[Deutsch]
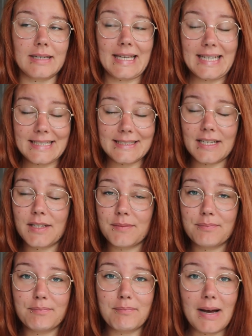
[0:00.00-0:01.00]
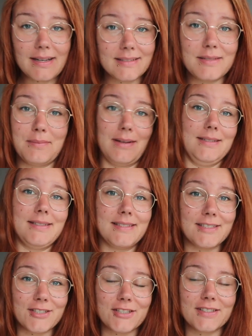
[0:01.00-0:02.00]
richtig
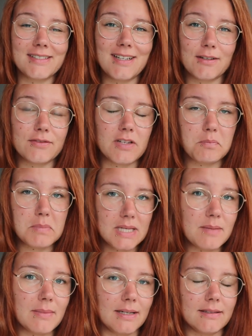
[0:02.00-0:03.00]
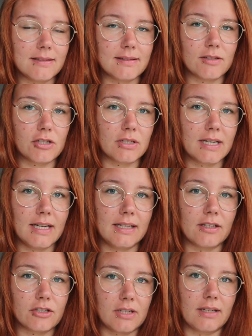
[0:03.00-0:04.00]
maximalistischen auf einem minimalistischen
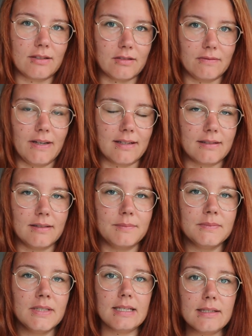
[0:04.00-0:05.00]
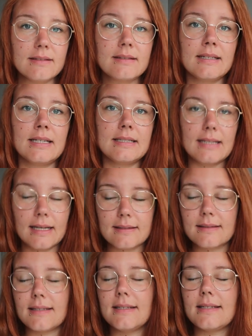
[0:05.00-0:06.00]
Kleiderschrank zu wechseln, ist,
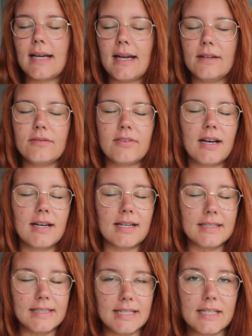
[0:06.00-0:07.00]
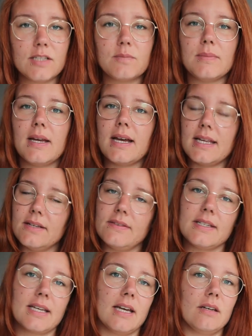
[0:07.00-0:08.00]
dass ich einfach nicht mehr
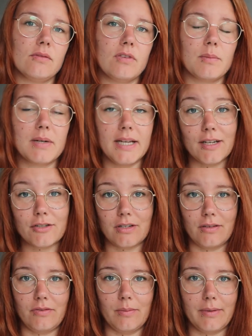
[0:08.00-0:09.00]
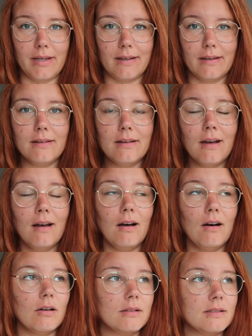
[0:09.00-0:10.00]
Ewigkeiten vom Kleiderschrank verbringe
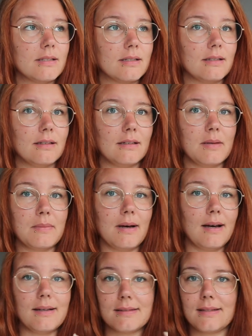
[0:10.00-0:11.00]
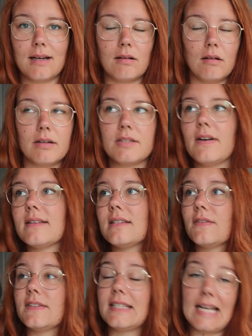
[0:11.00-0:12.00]
und äh, immer sage, oh, ich weiß
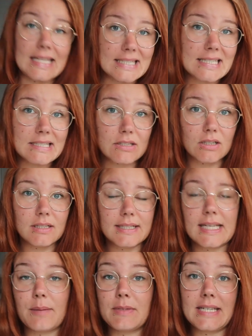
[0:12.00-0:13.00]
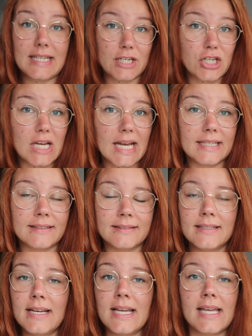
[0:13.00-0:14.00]
nicht, was ich anziehen soll, ich kann mich nicht entscheiden.